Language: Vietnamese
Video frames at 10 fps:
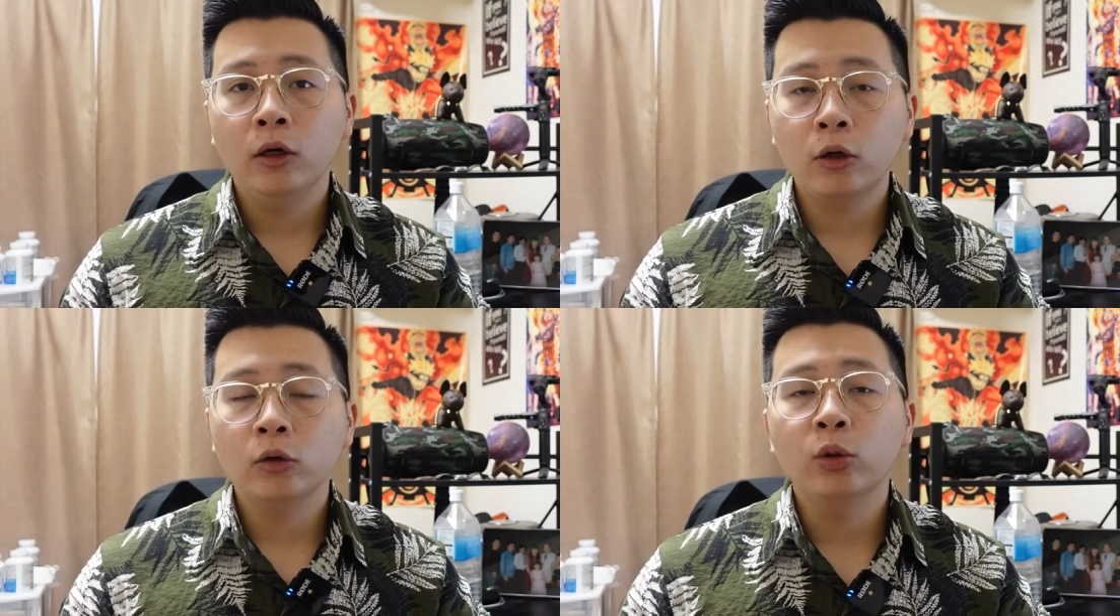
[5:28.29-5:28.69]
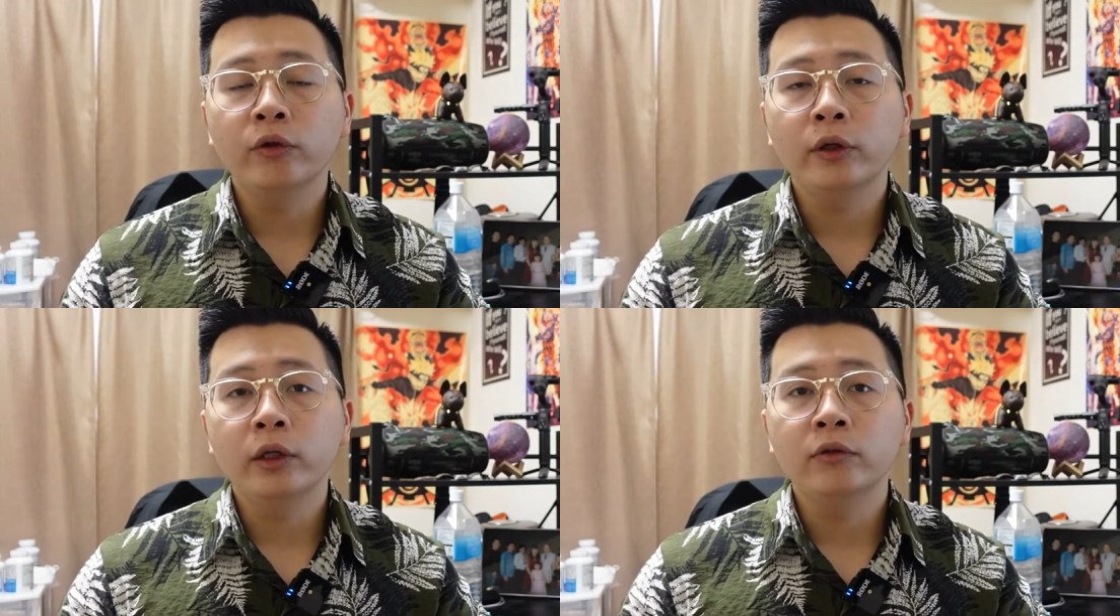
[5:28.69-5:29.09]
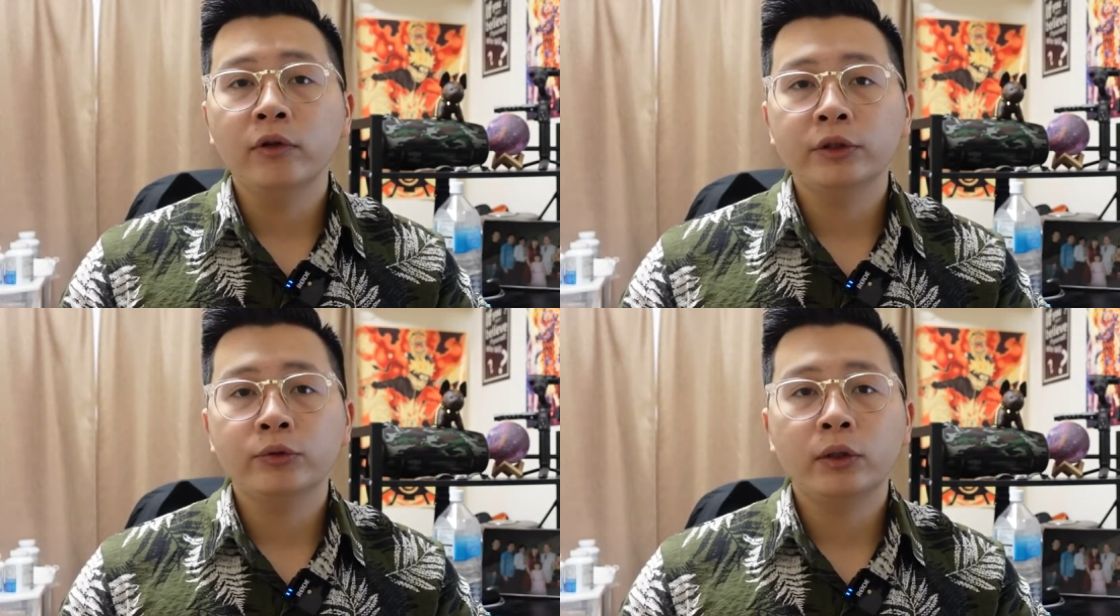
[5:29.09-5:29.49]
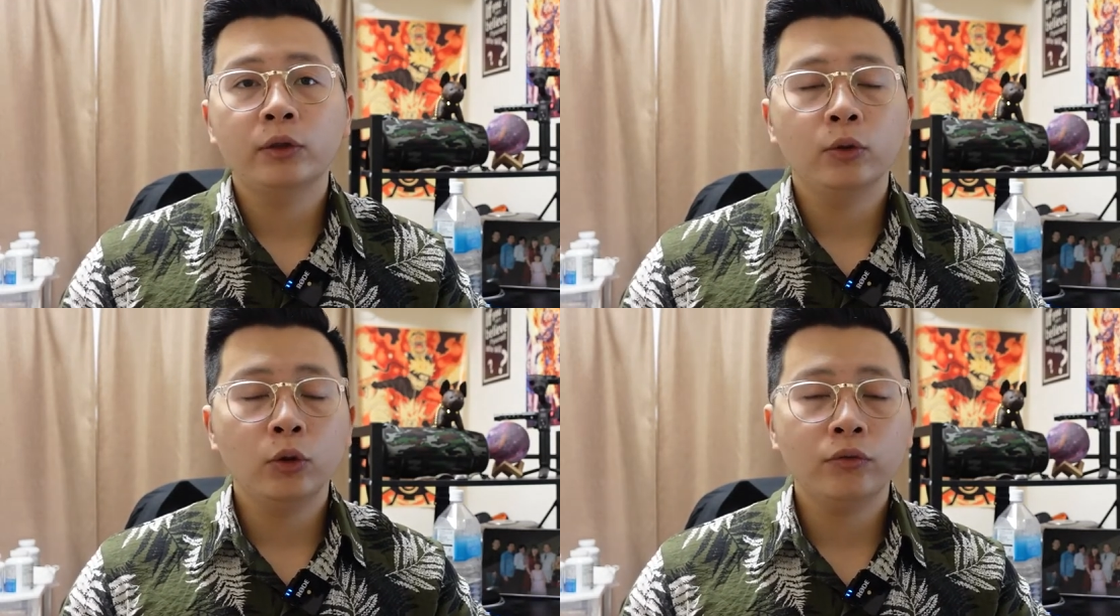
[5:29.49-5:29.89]
còn đối với
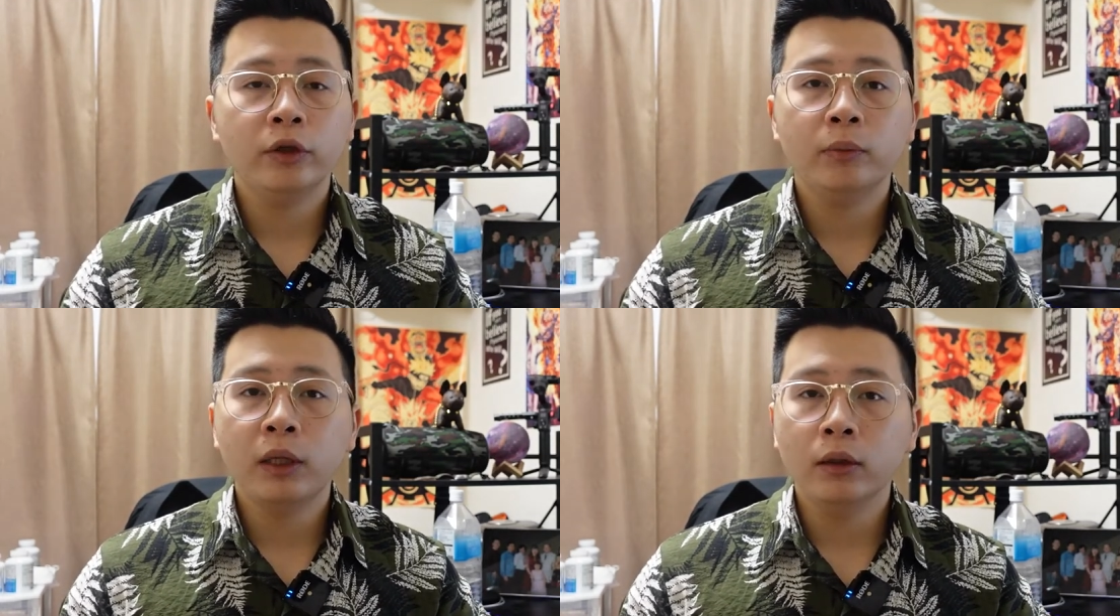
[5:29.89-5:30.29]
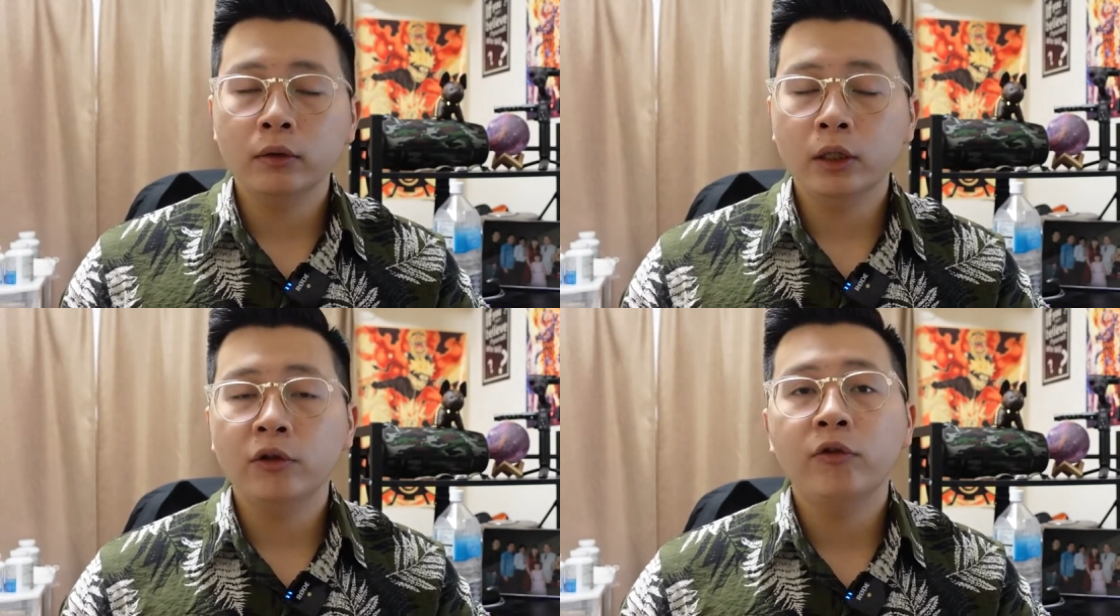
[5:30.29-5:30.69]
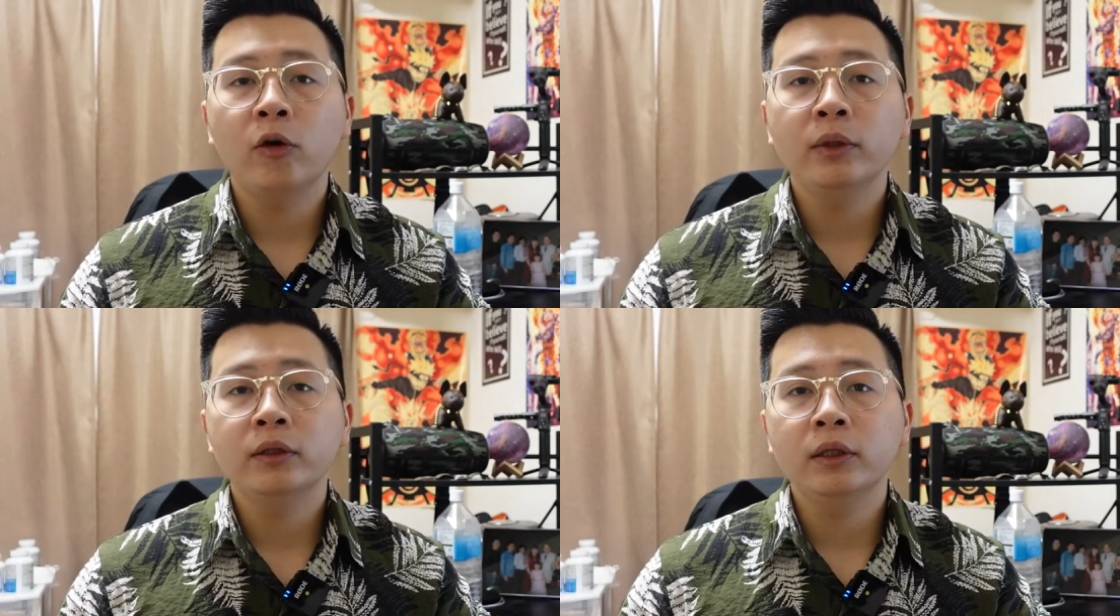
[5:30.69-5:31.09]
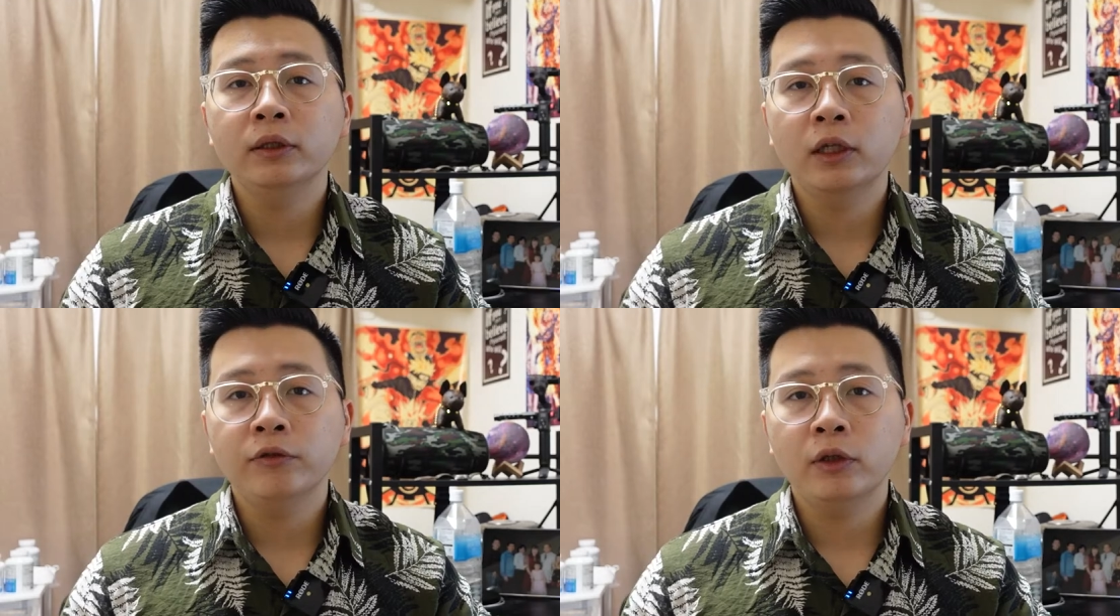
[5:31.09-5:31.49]
infrastructure code viết bằng Terraform ấy, thì
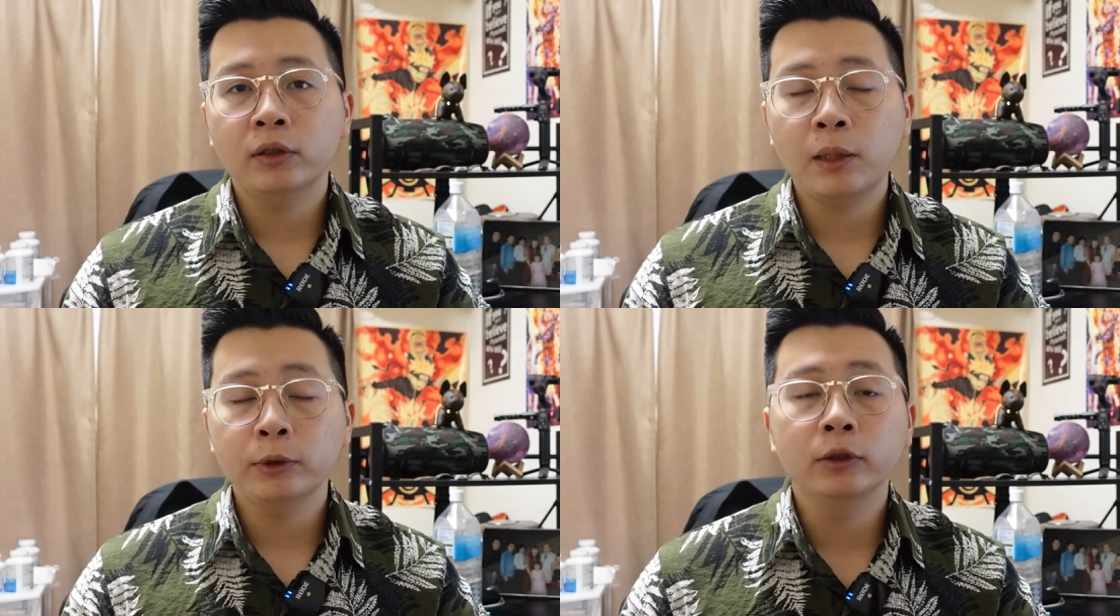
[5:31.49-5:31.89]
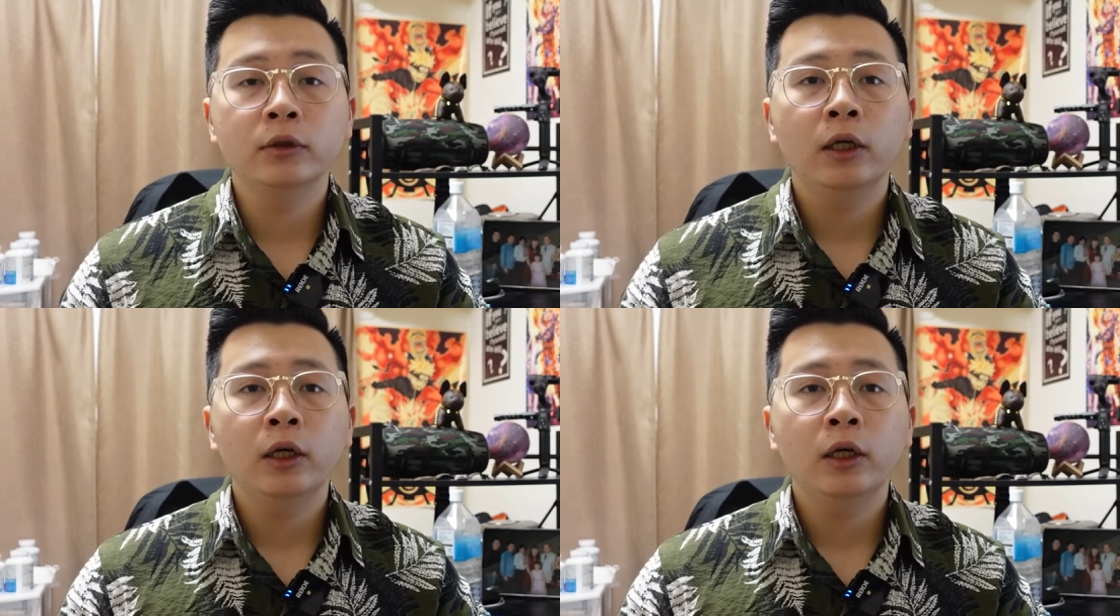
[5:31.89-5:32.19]
sẽ phức tạp hơn